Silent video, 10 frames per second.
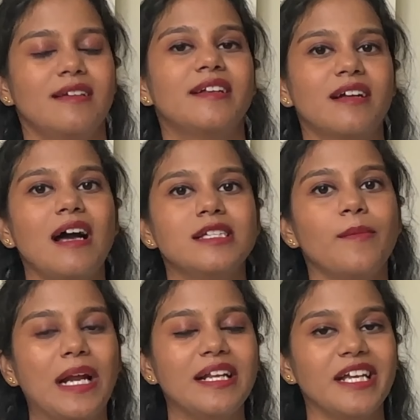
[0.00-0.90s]
இருக்குது
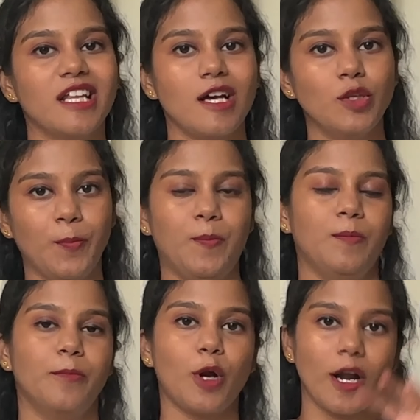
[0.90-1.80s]
அதுக்கு மேலே நீங்கள் ஏதாவது
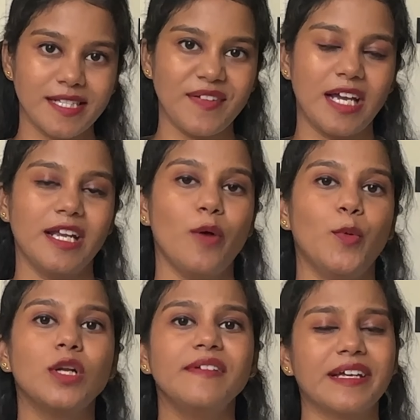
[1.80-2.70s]
ப்ராடக்ட்ஸ் வைக்கிறீங்க
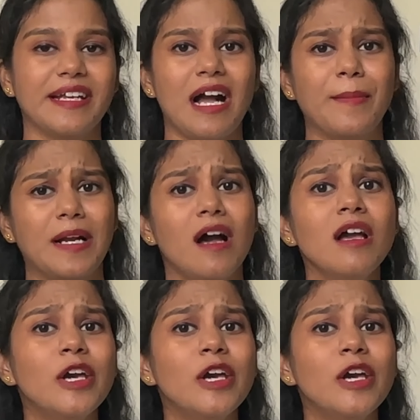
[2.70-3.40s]
பொருள் வைக்கிறீங்க அப்படின்னா